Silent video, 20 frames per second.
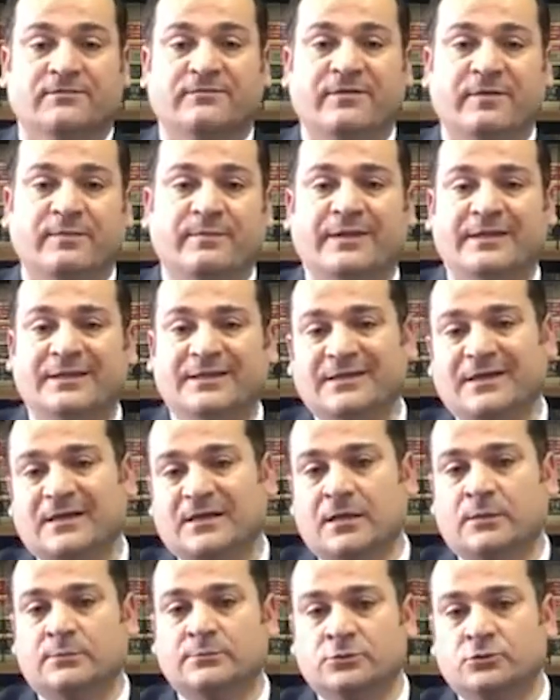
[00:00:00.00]
Ve belli
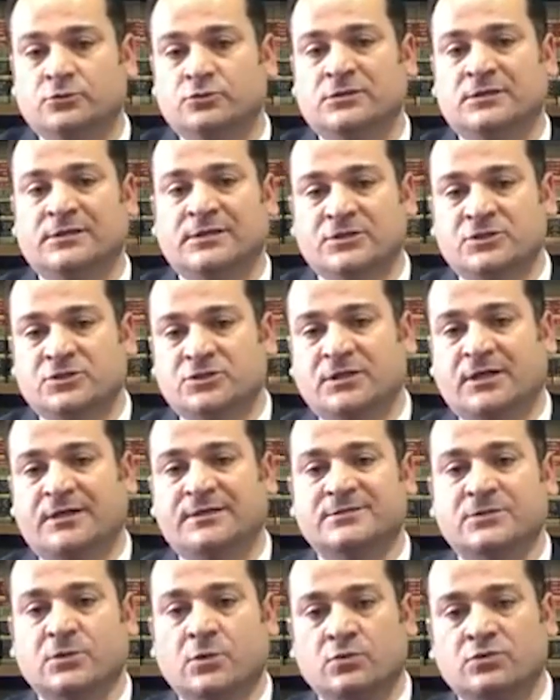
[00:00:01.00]
rakamların üzerine
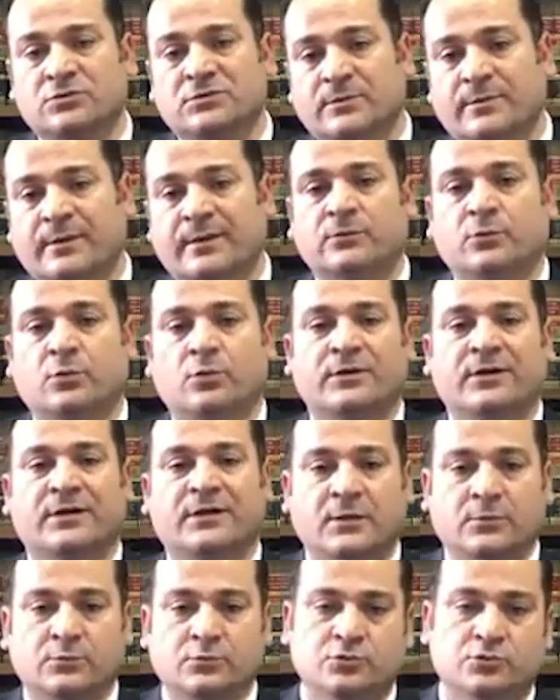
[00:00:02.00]
çıkarsa o zaman o
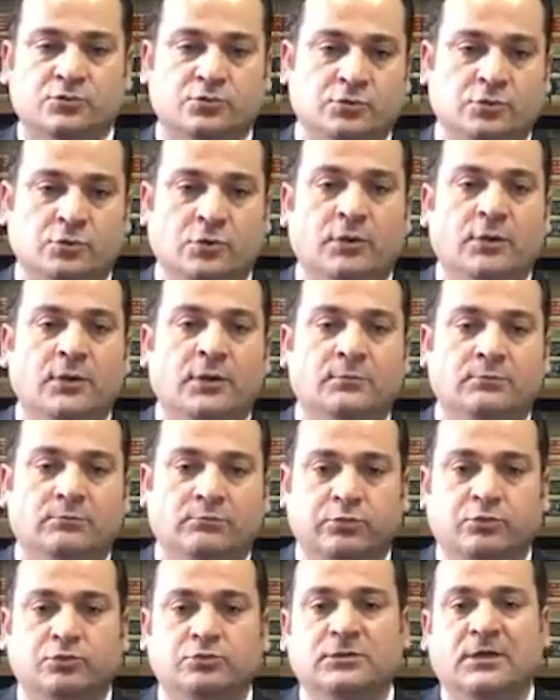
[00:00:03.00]
rakam üstünü
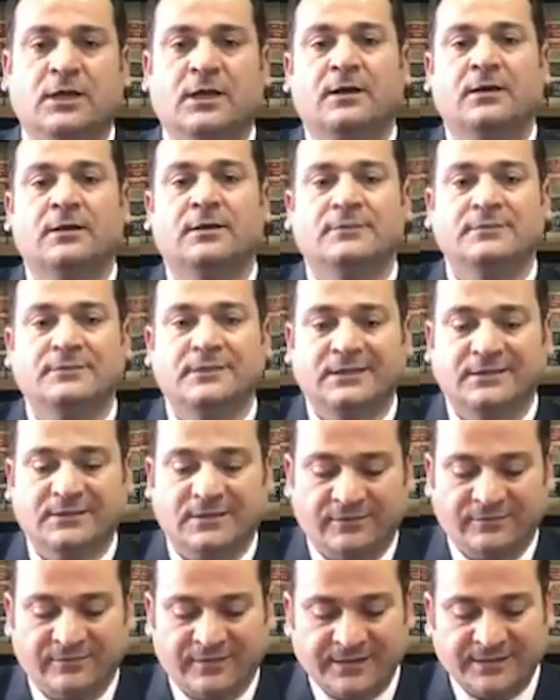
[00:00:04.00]
burada
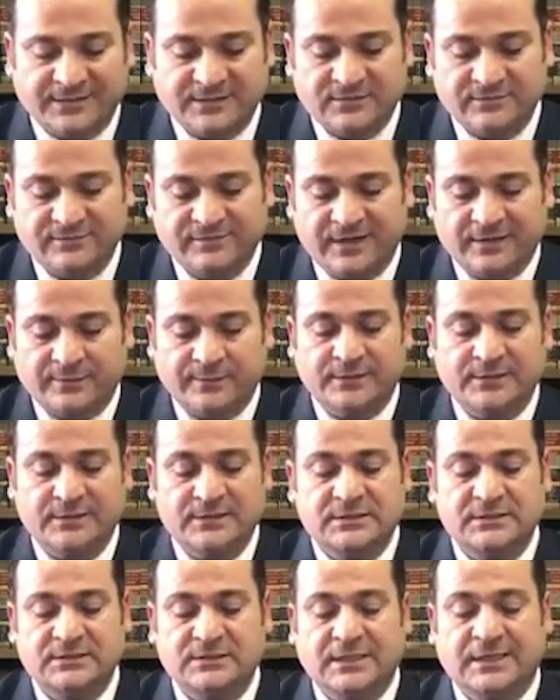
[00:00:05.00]
tekrar vergisini
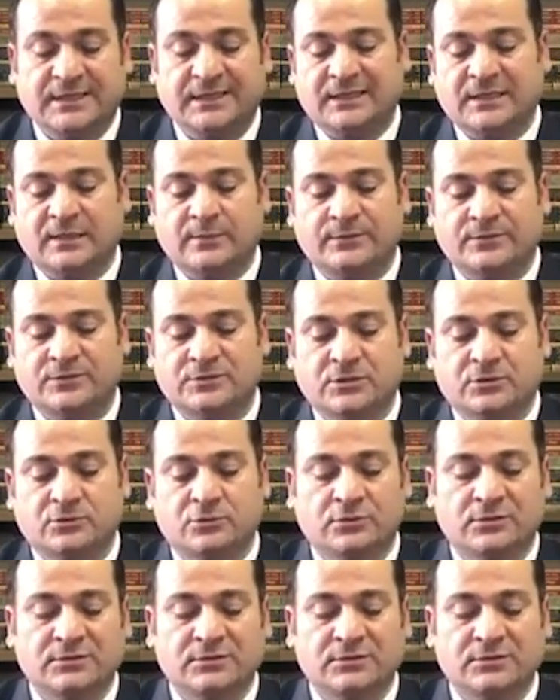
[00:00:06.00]
vermeniz gerekebilecek.